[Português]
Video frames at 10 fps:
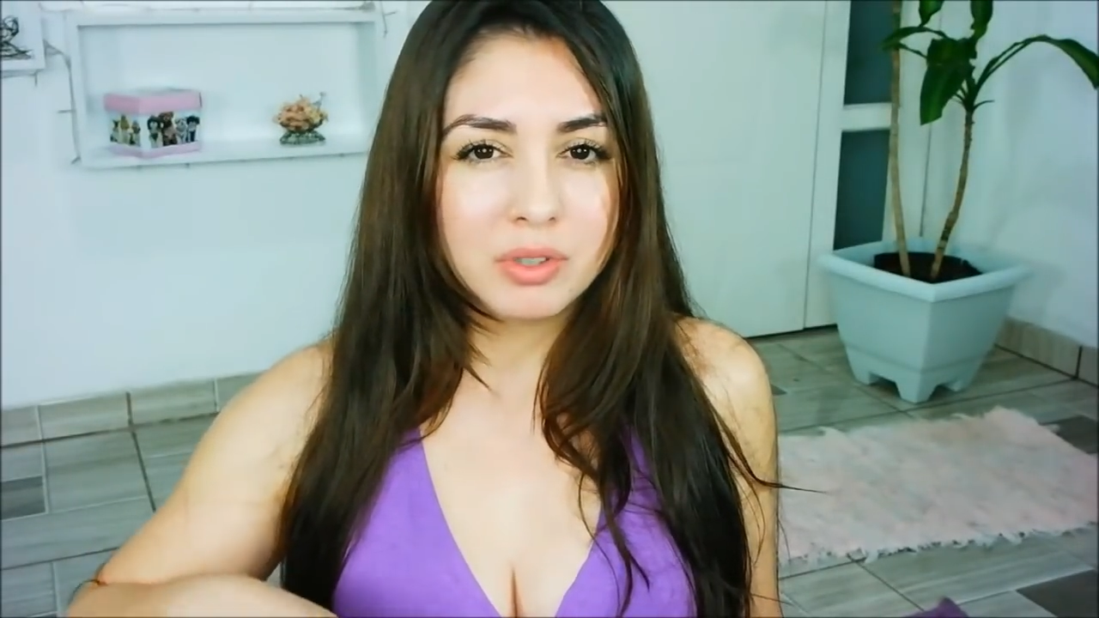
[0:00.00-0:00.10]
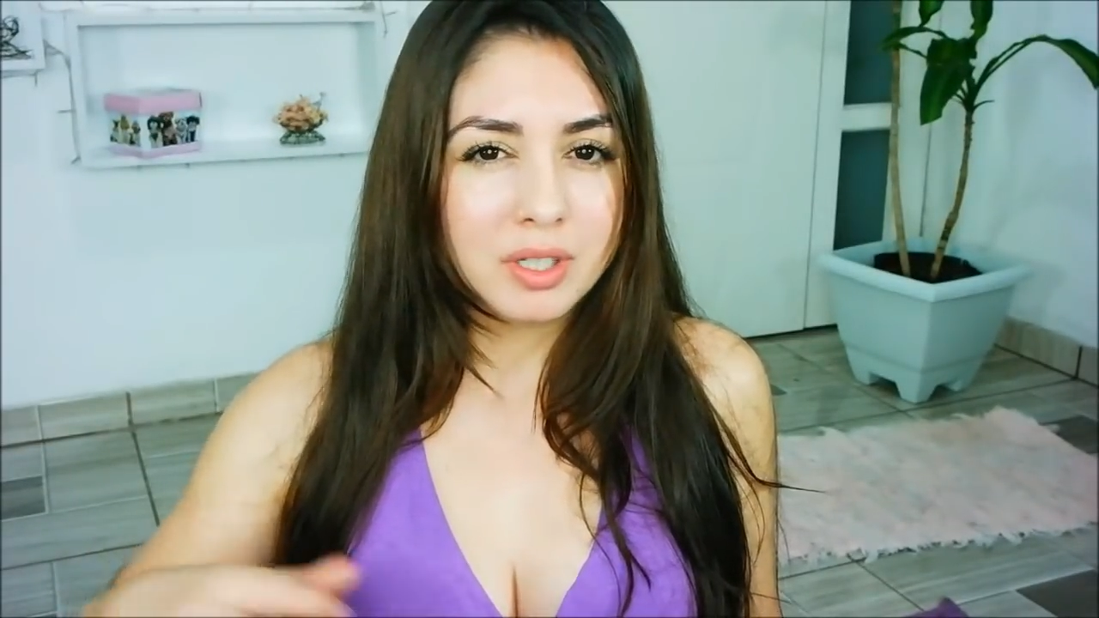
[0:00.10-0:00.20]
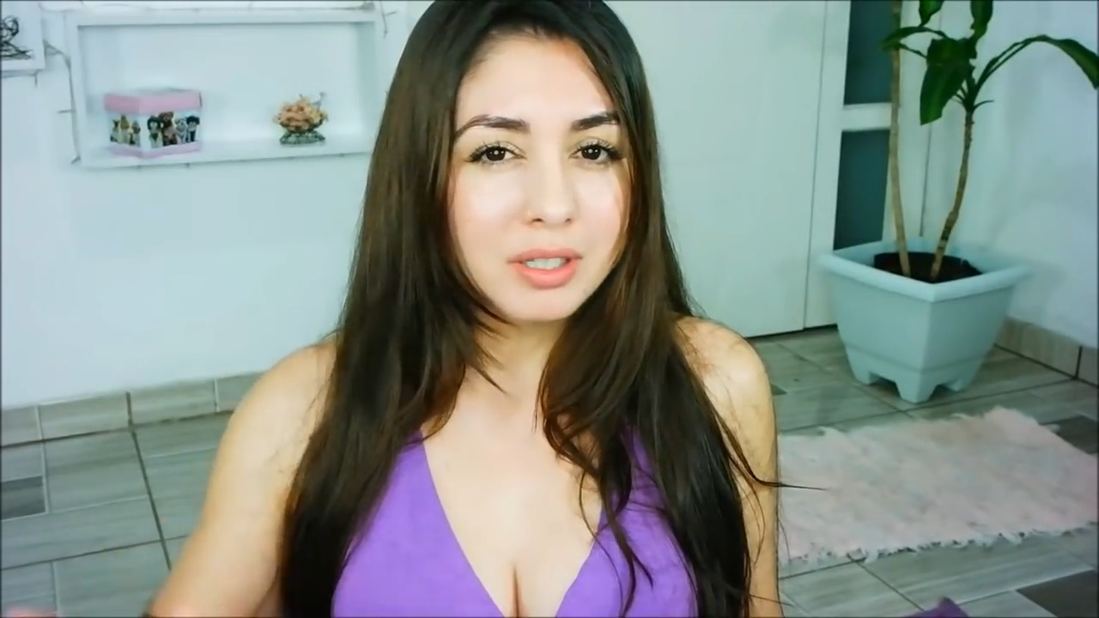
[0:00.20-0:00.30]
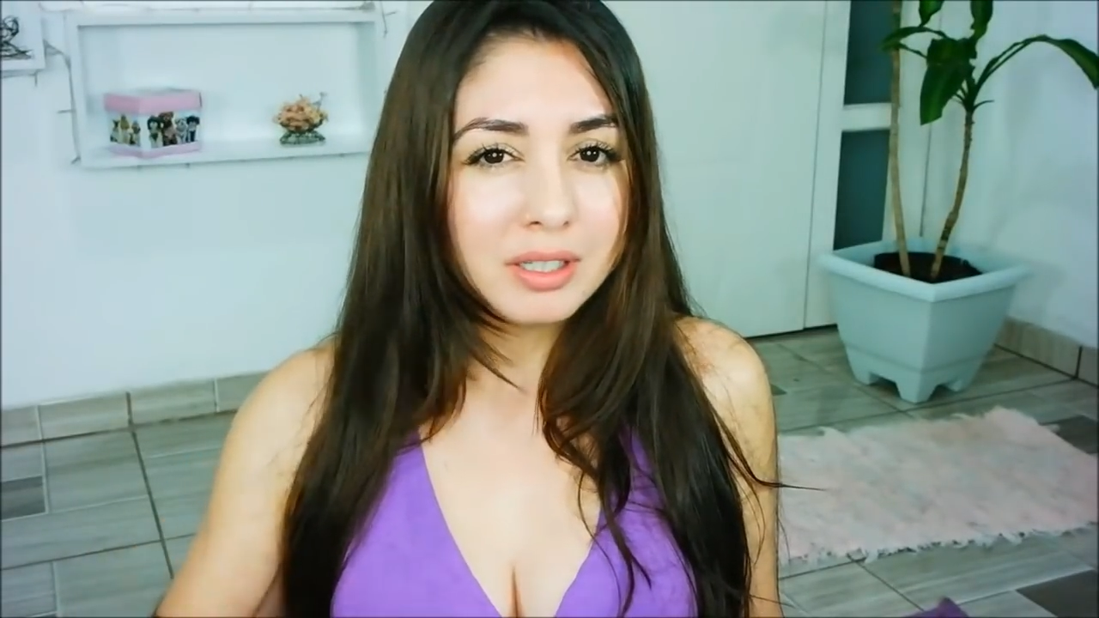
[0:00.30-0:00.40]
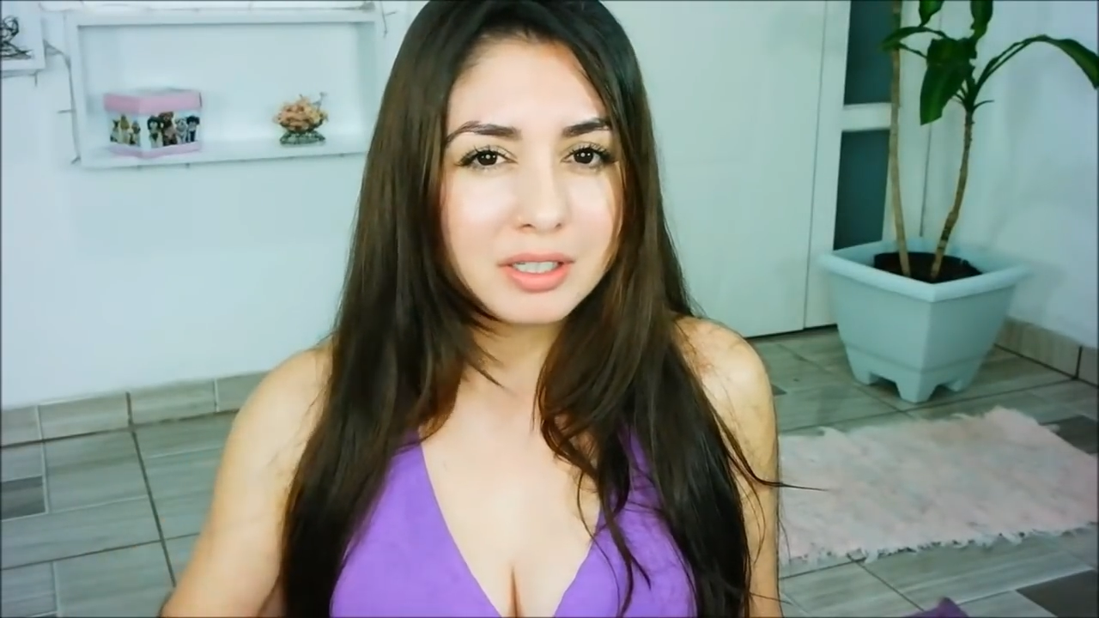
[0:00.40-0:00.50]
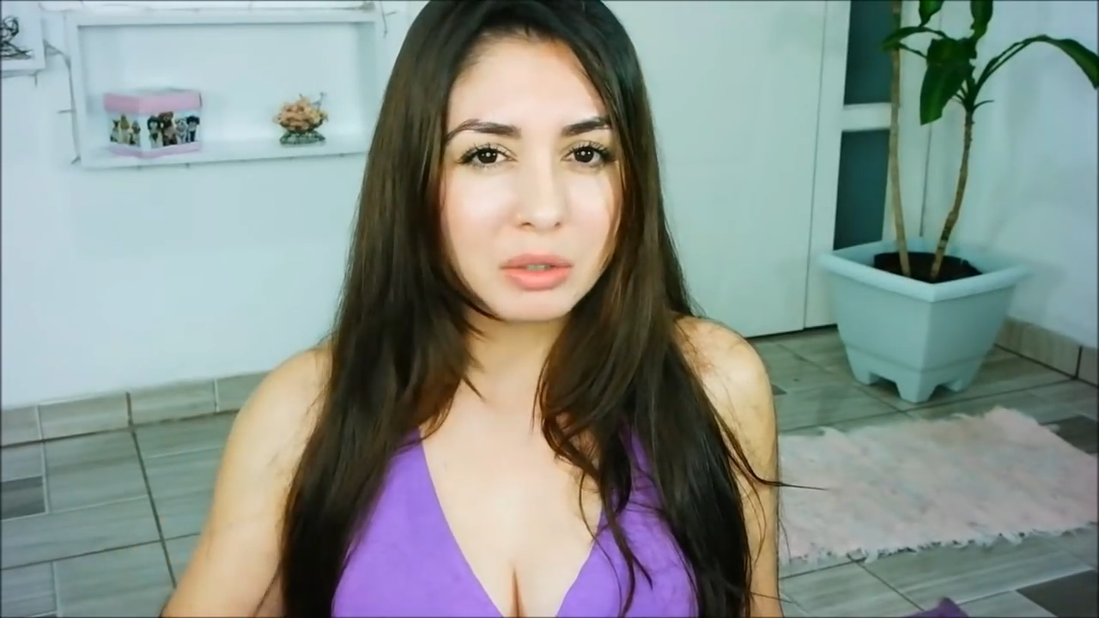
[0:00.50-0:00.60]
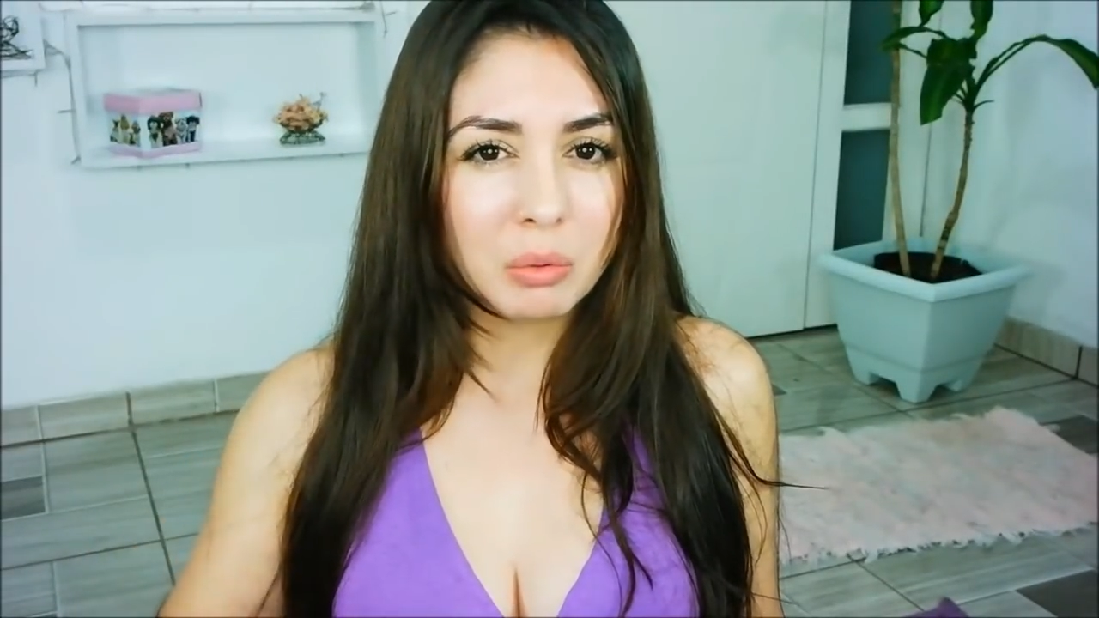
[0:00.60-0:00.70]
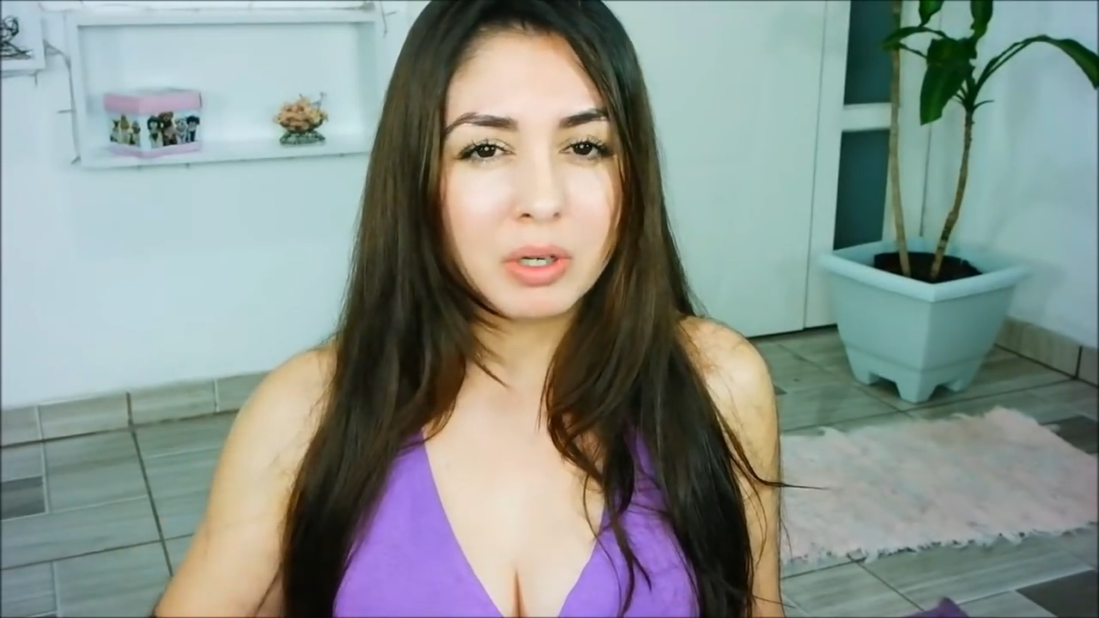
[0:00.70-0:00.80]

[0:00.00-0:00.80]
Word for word: 35